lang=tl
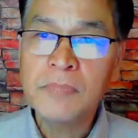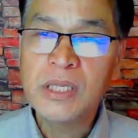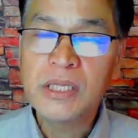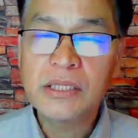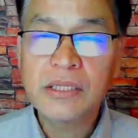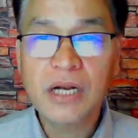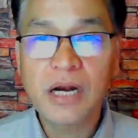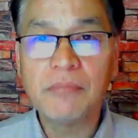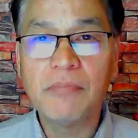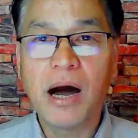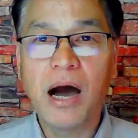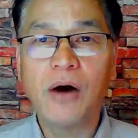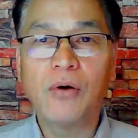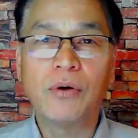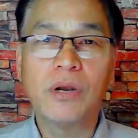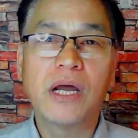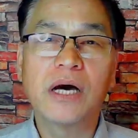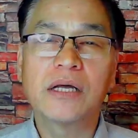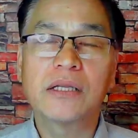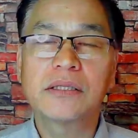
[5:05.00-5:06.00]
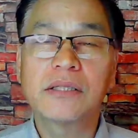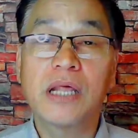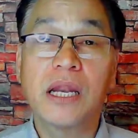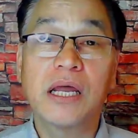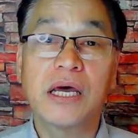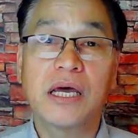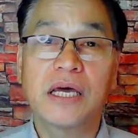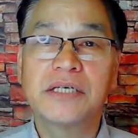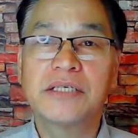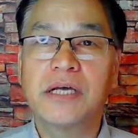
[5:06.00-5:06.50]
Trabaho lang
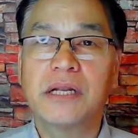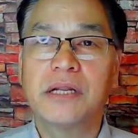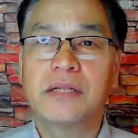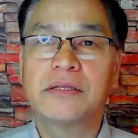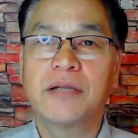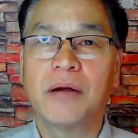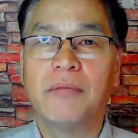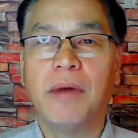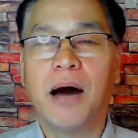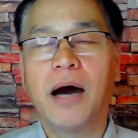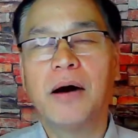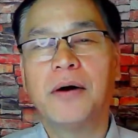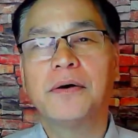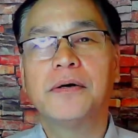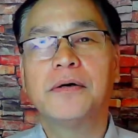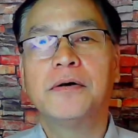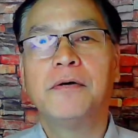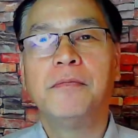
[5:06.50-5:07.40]
talaga siya ng trabaho.